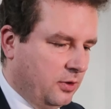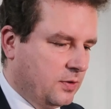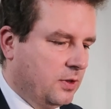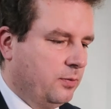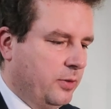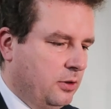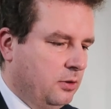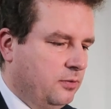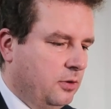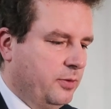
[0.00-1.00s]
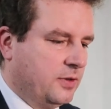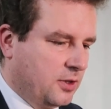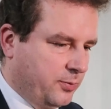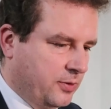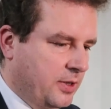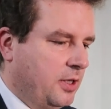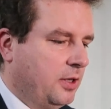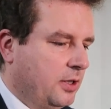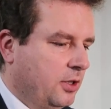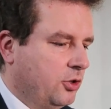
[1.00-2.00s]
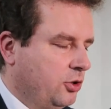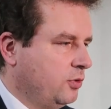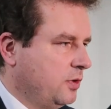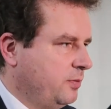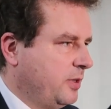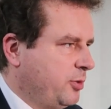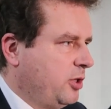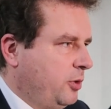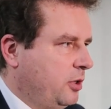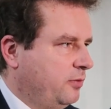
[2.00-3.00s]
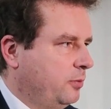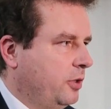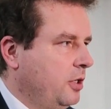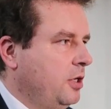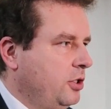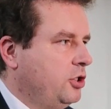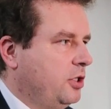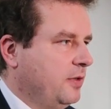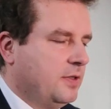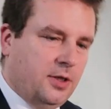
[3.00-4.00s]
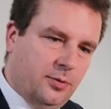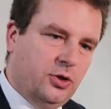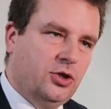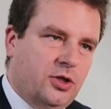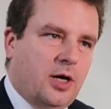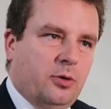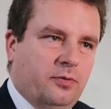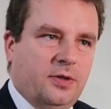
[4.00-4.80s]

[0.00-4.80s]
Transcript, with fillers: wniosek mediów bez rozpoznania, dlatego że on jest bezprzedmiotowy, bo nic się więcej nie będzie działo,